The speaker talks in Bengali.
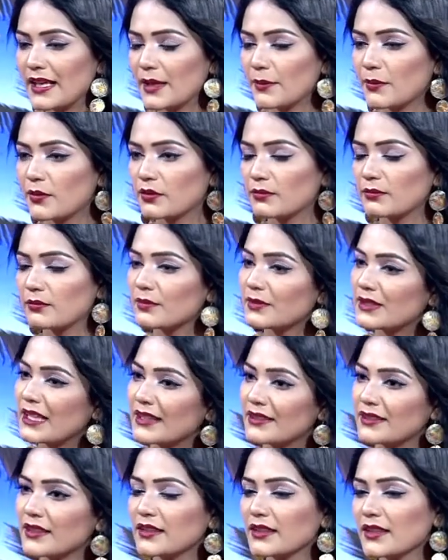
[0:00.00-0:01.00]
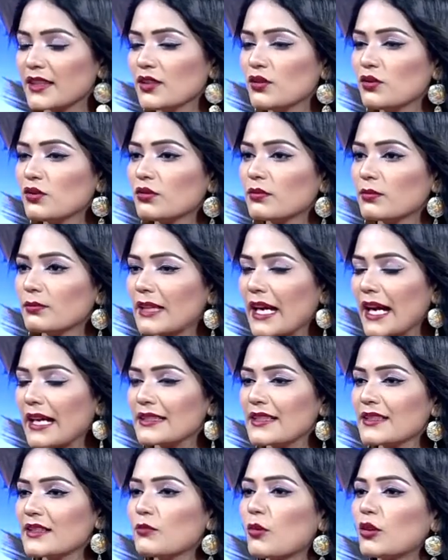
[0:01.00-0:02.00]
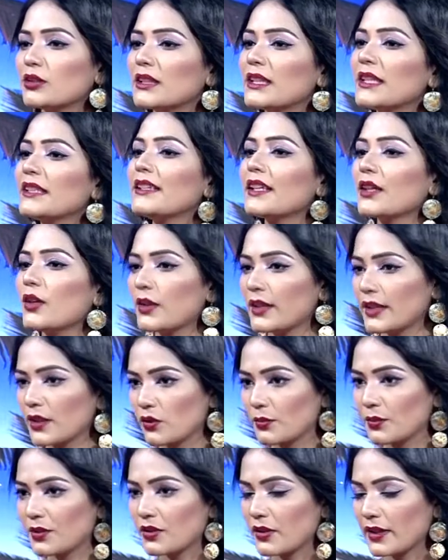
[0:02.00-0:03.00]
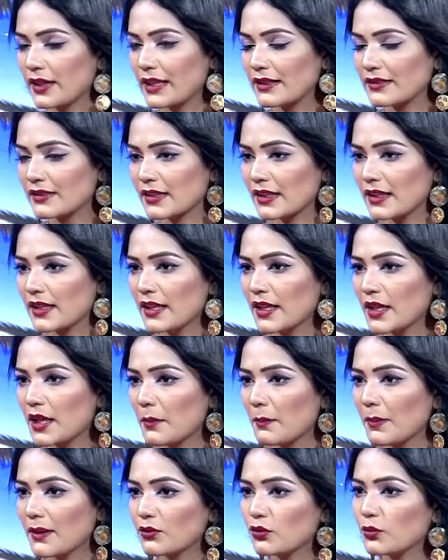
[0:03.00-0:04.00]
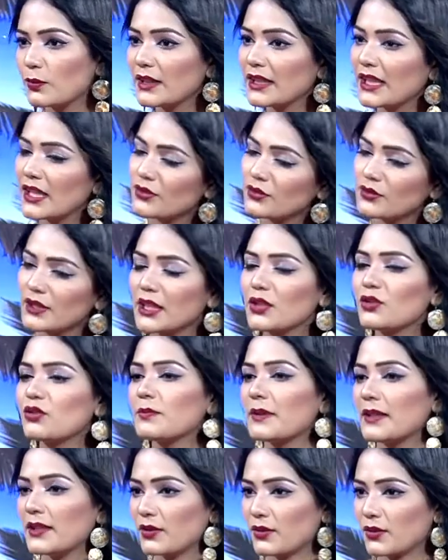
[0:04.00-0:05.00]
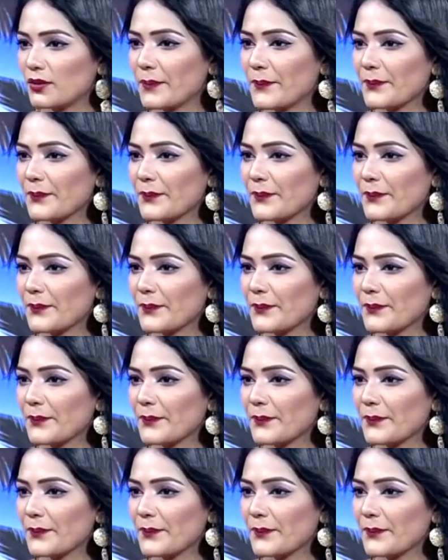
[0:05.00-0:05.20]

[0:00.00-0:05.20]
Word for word: এবং যাত্রাটা কিন্তু দেখা যায় যে মডেলিং থেকে অনেক অভিনয়ে আসে বাট তোমার ক্ষেত্রটা একটু ভিন্ন